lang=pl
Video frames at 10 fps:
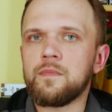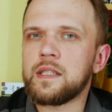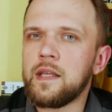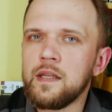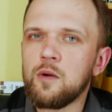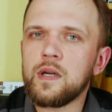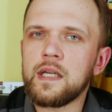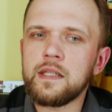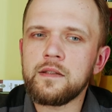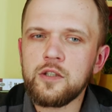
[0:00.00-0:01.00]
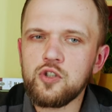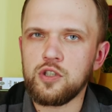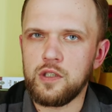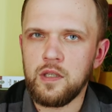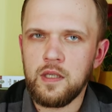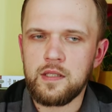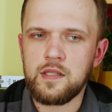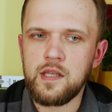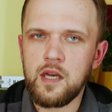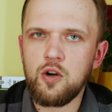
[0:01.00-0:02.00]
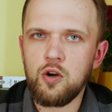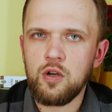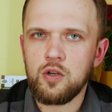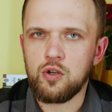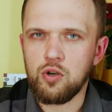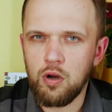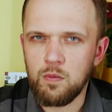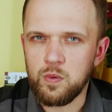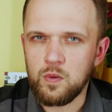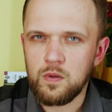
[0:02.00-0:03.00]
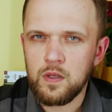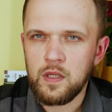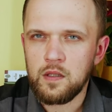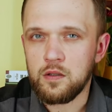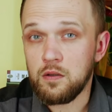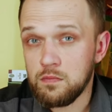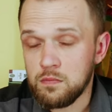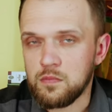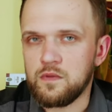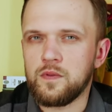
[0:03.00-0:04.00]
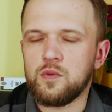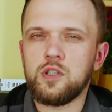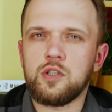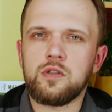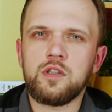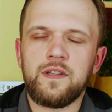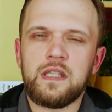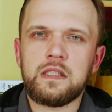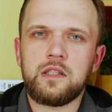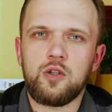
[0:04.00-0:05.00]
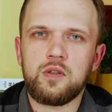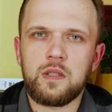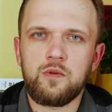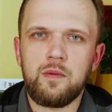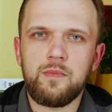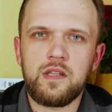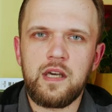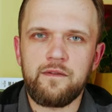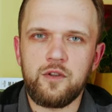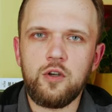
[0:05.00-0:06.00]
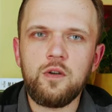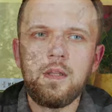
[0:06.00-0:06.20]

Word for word: materiał genetyczny z jego grobu. No, 2019 rok, całkiem niedawno.